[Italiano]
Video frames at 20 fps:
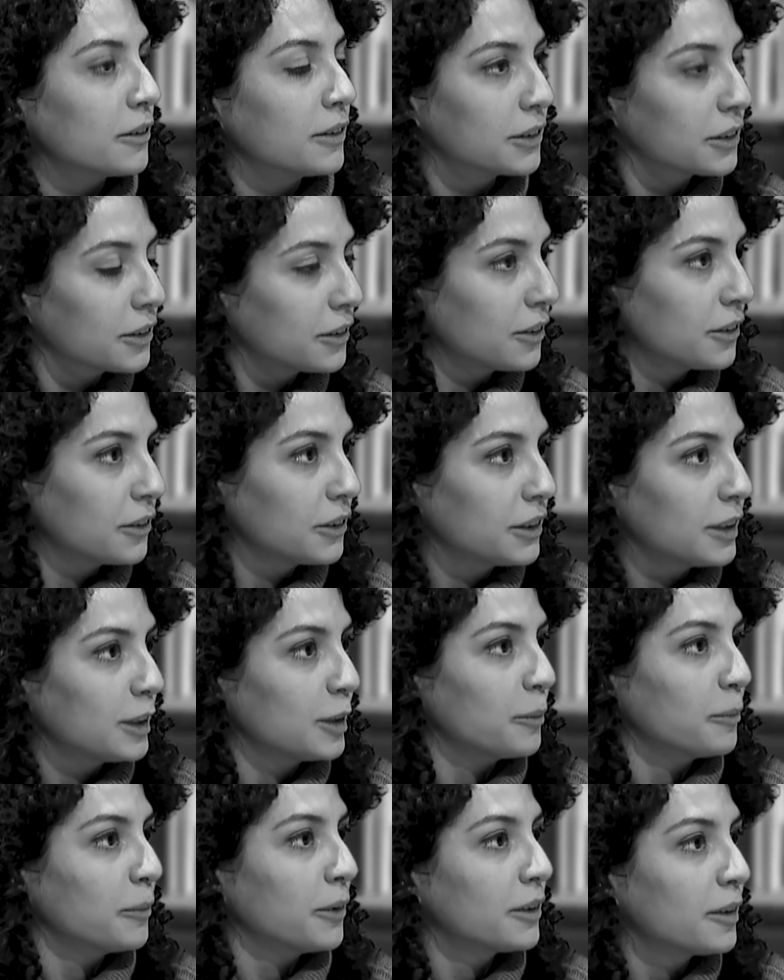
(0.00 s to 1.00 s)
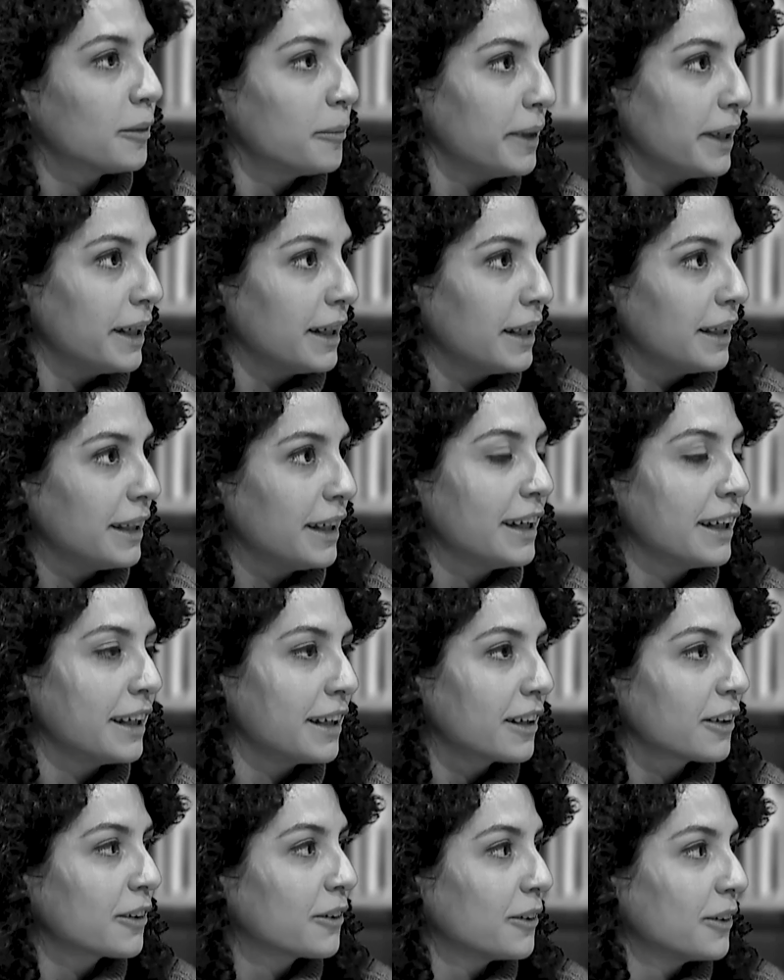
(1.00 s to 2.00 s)
ti sono riusciti molto bene i
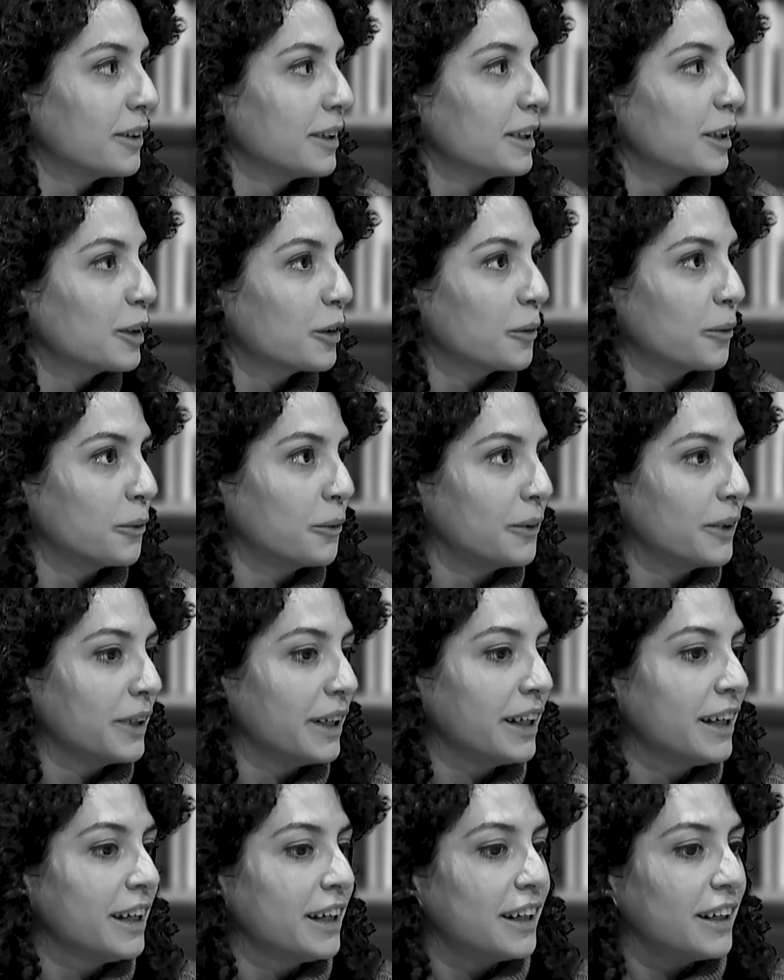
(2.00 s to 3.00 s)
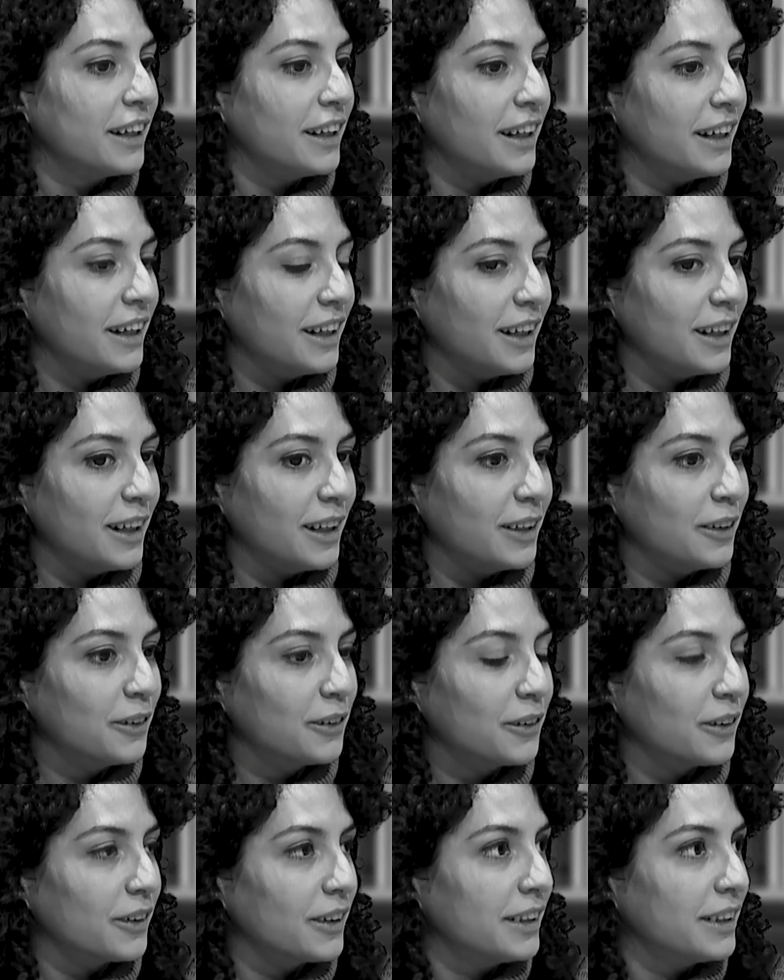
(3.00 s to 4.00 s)
racconti in cui eh,
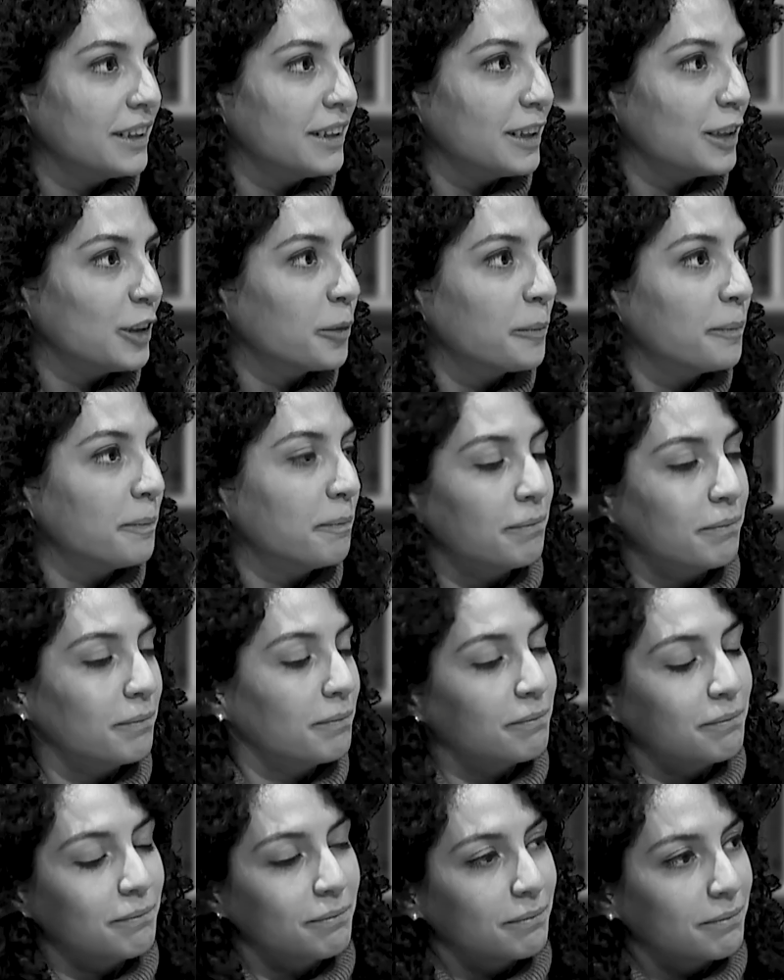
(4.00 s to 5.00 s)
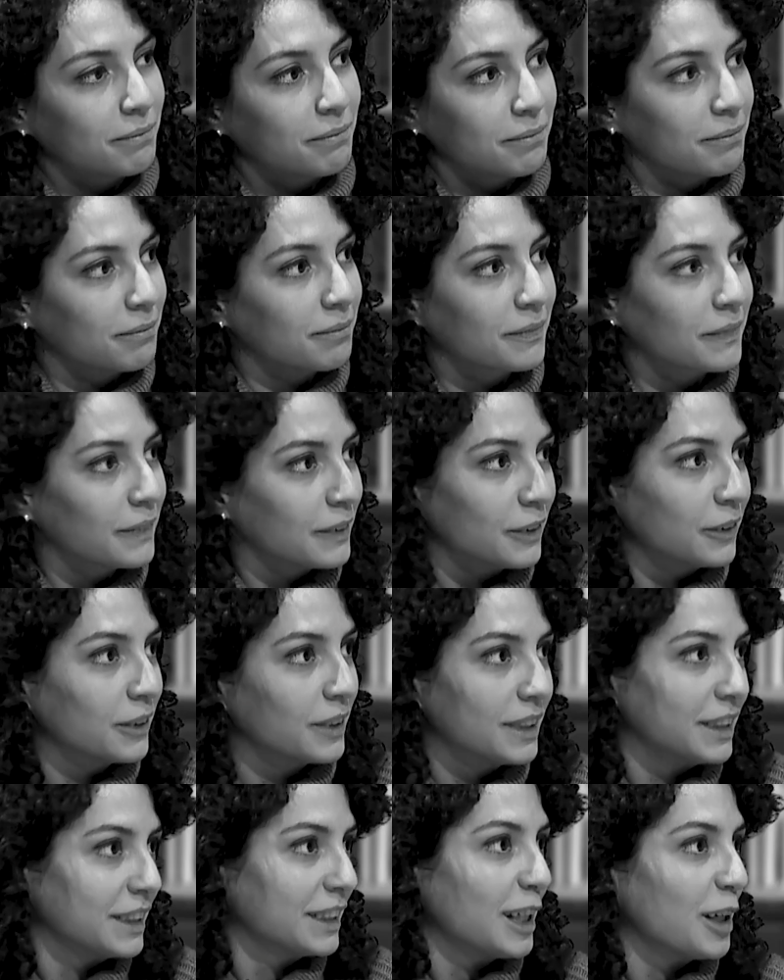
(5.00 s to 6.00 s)
non, non,
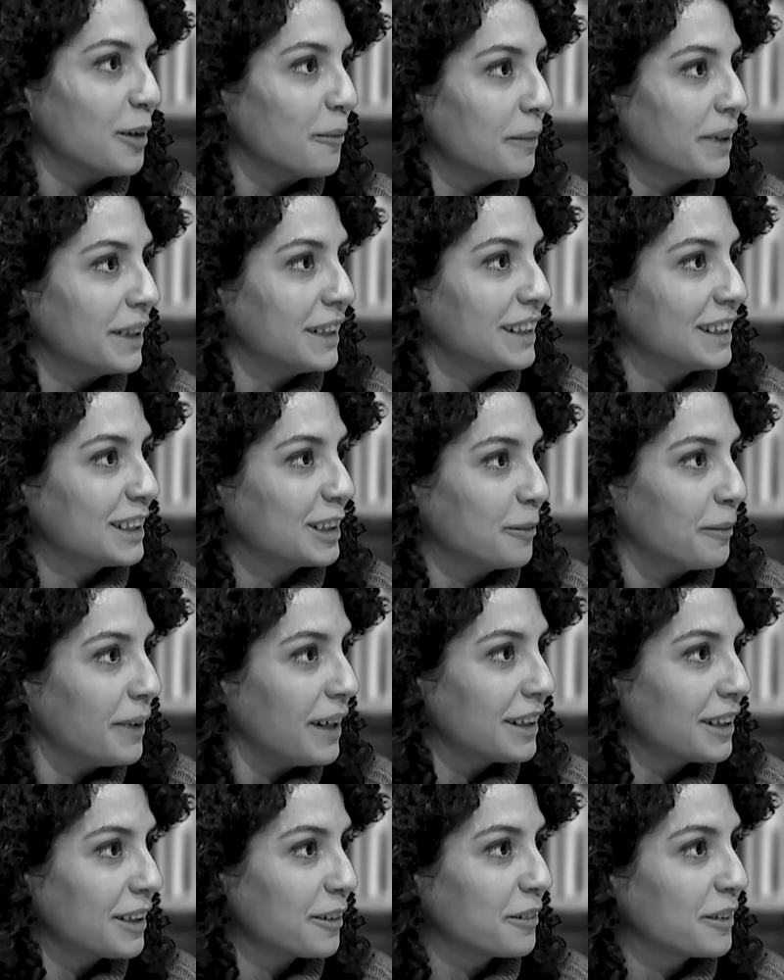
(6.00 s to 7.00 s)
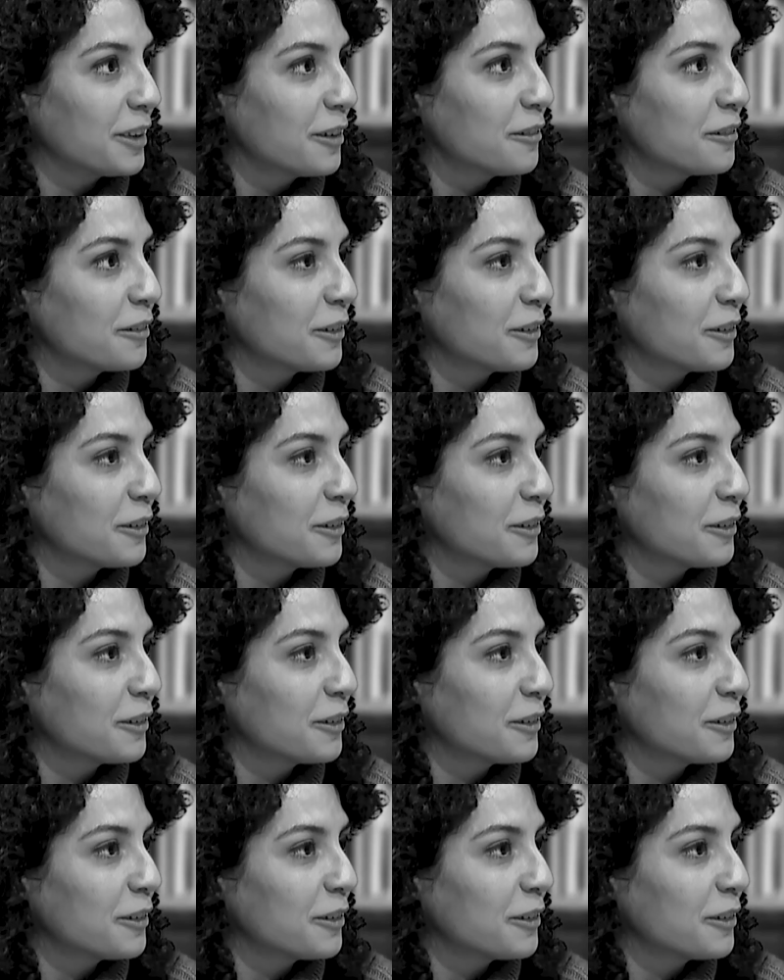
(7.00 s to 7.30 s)
non, ti sei immedesimata fino in